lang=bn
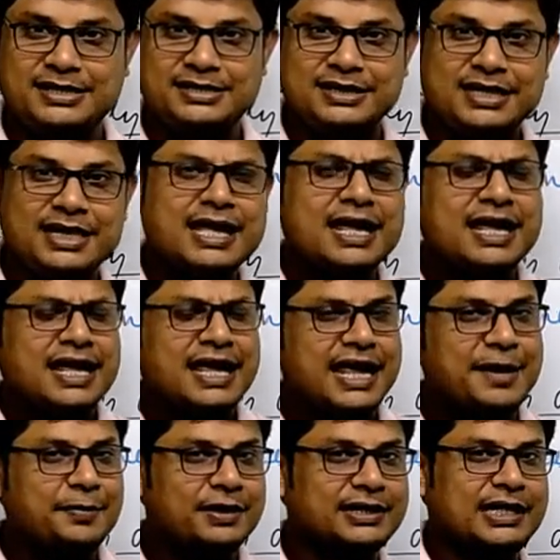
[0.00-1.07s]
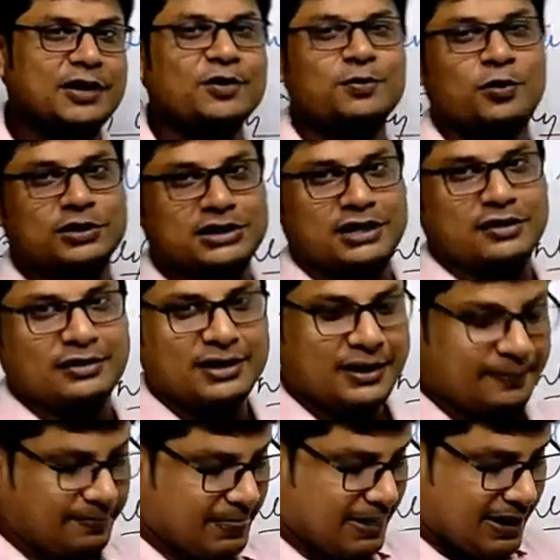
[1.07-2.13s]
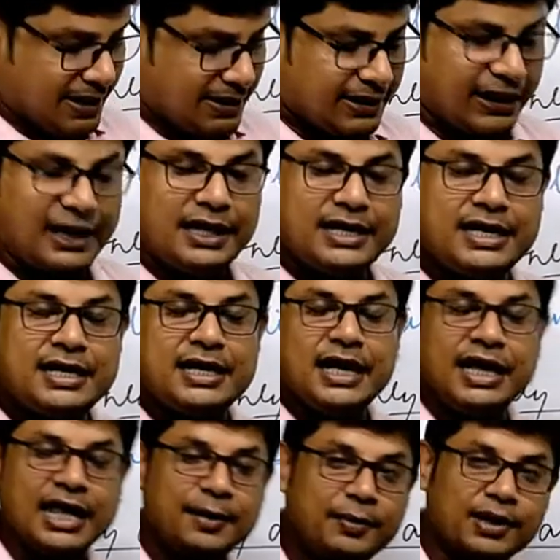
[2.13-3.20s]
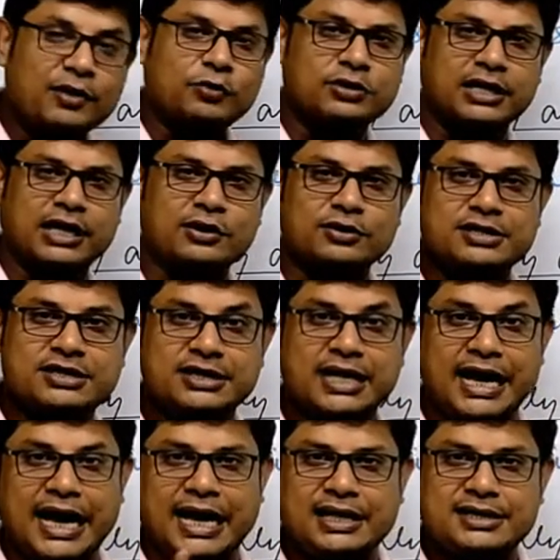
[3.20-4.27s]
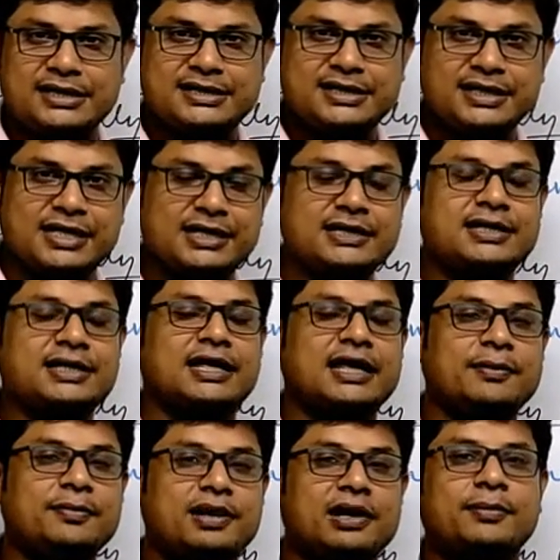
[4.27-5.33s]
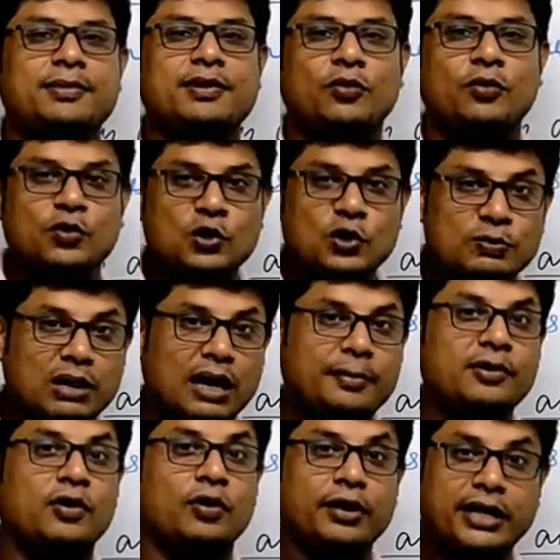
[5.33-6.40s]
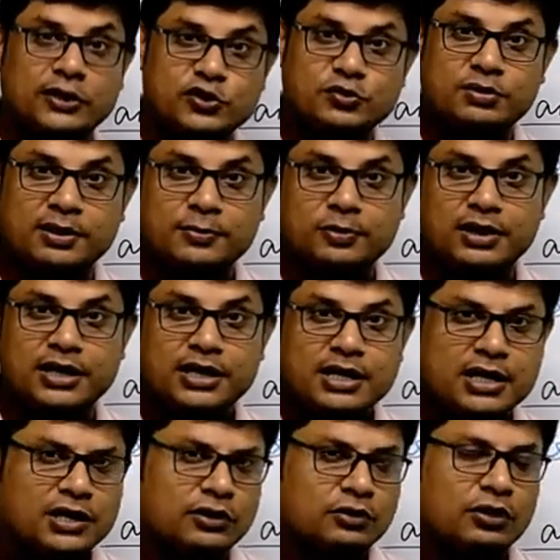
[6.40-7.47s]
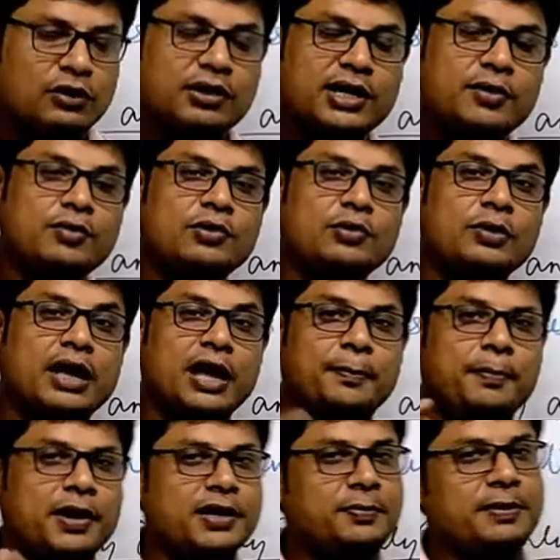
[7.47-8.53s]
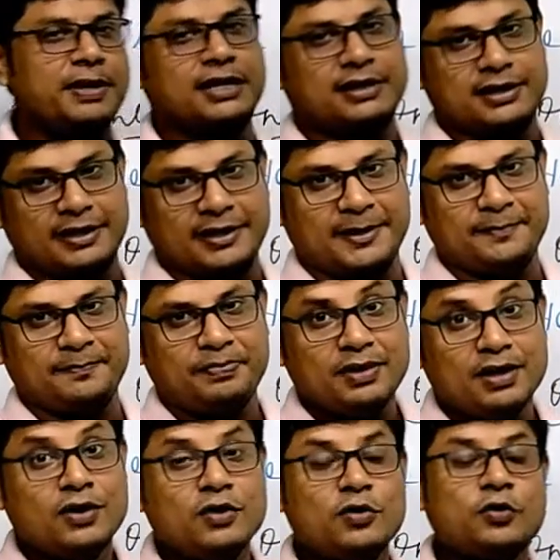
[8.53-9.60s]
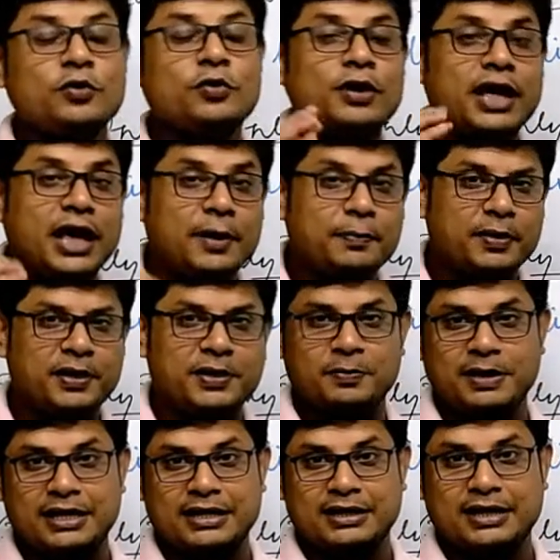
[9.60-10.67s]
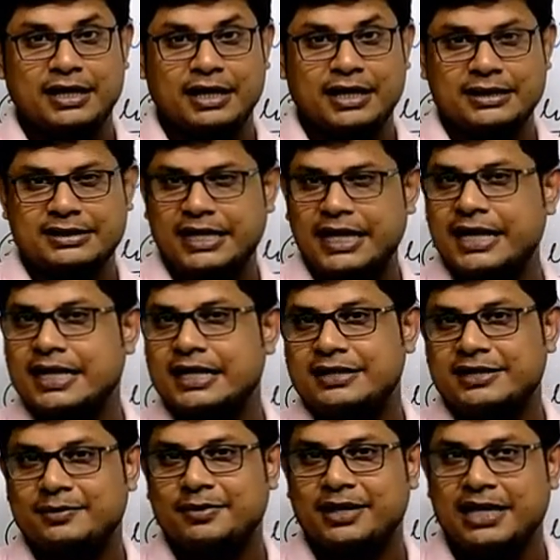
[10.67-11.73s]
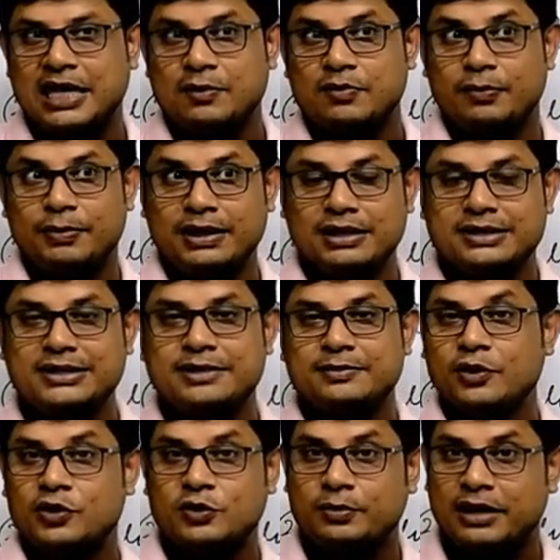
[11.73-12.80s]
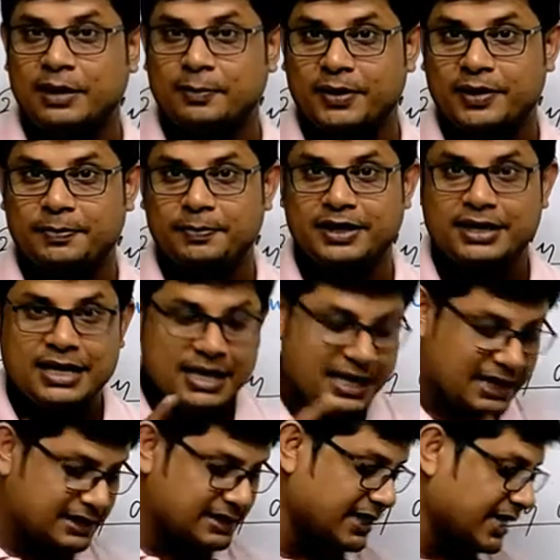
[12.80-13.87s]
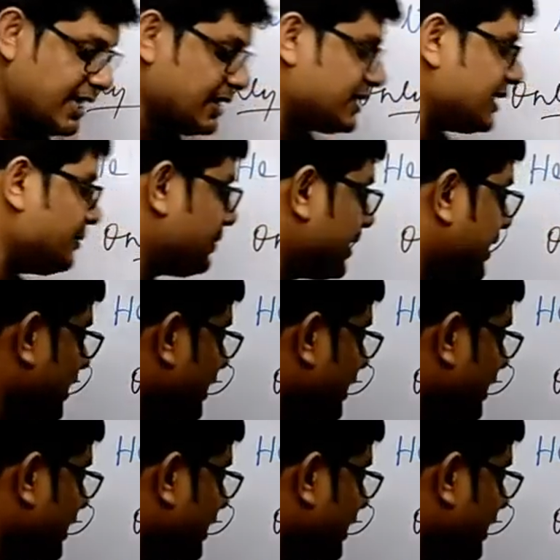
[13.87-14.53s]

রাইট এবার দেখো মজার কথা তাহলে কি এবার কোথায় হচ্ছে অ্যাড্রেসের ক্ষেত্রে এবার আমরা অন্যভাবে অনেক সময় বলি ধরো কেউ কোনো অ্যাপার্টমেন্টে থাকে কোনো অ্যাপার্টমেন্টে থাকে সেই ক্ষেত্রে আমরা কি লিখবো বিল্ডিং অথবা অ্যাপার্টমেন্ট সেক্ষেত্রে